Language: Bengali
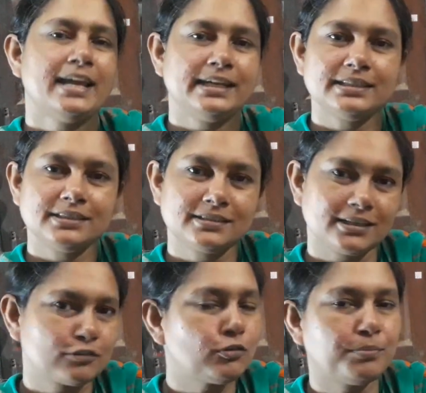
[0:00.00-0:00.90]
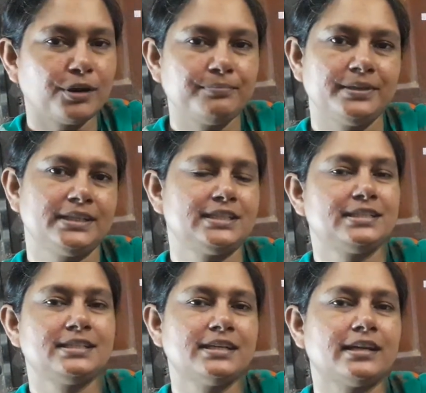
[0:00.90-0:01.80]
ইংরেজিকে খুব ভয় পেয়ে
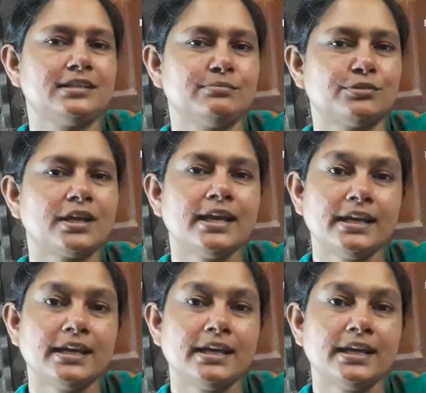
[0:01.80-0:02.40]
এসেছি সারা জীবন